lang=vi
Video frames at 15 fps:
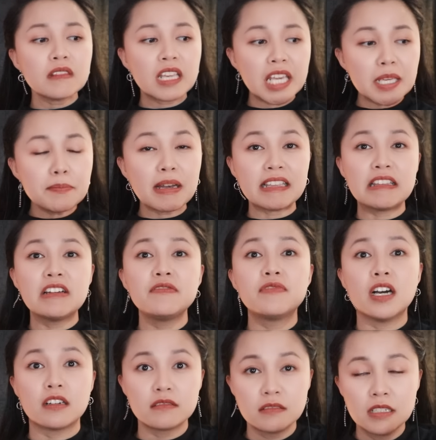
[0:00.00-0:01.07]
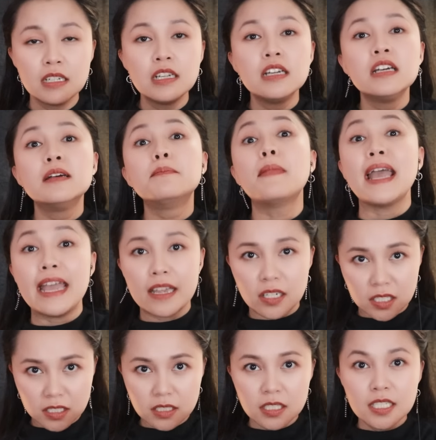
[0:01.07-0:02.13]
khi mà nhân vật ma
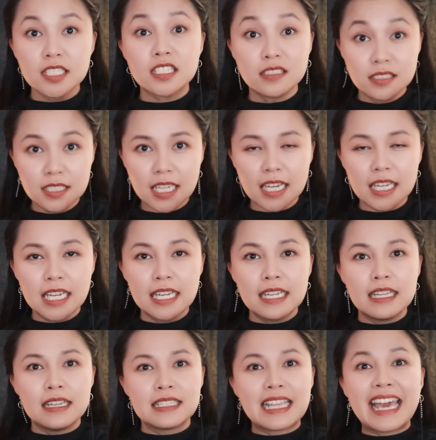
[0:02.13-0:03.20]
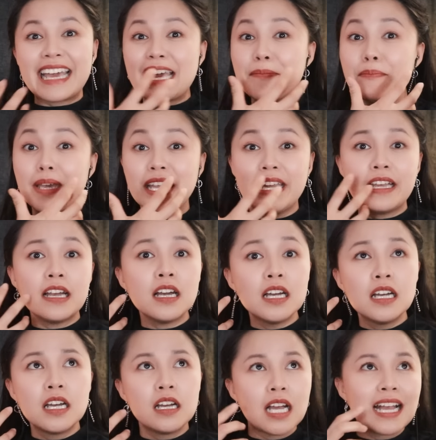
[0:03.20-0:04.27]
đó cười á thì cái miệng á
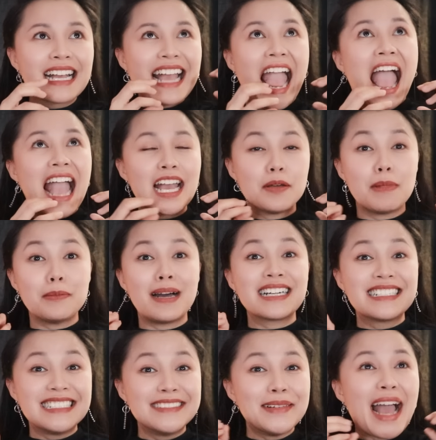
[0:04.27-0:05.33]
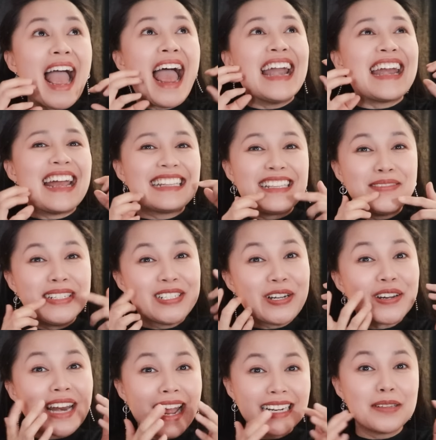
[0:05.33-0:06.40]
khi bà bà cười hả ra thì mình
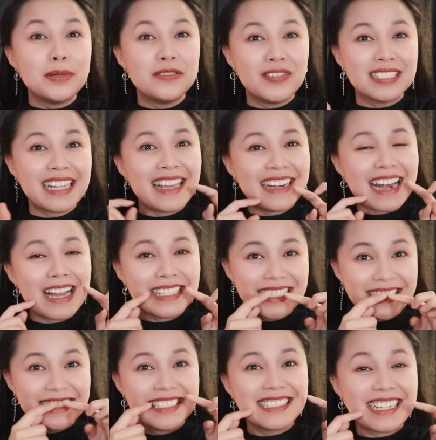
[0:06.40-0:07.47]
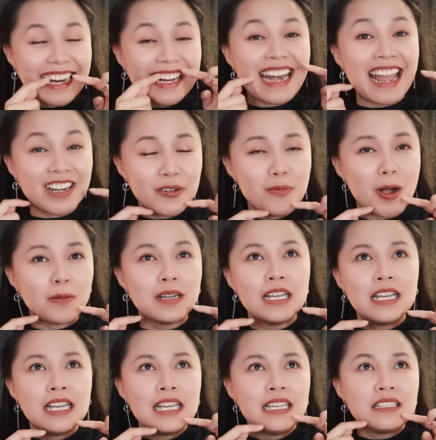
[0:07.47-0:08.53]
có răng thì mình vẫn thấy răng cười cái răng đúng không
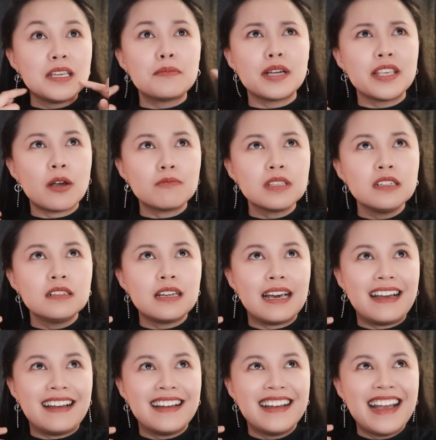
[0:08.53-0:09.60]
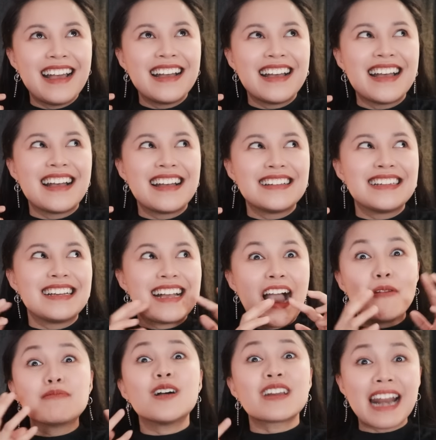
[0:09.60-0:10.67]
nhưng mà giống như là
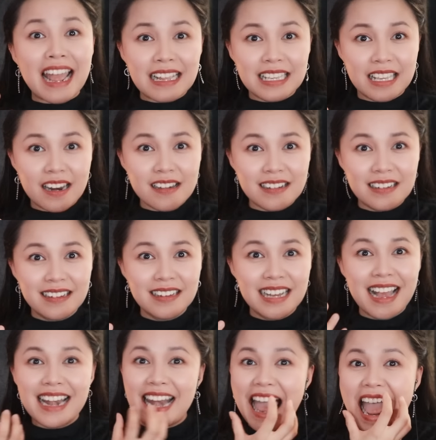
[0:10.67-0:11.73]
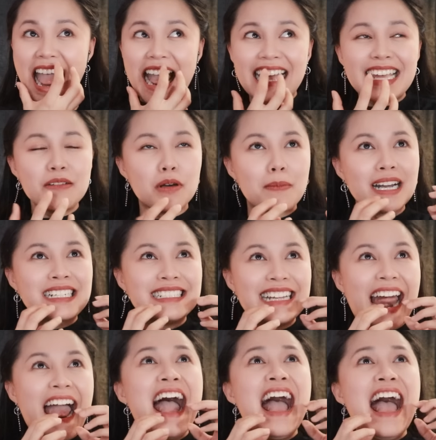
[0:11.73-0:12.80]
không có răng vậy đó là khi mà bà
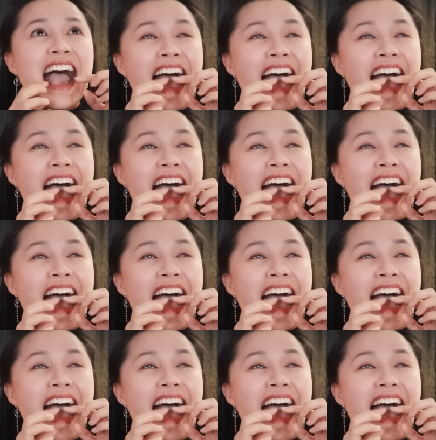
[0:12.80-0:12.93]
cười là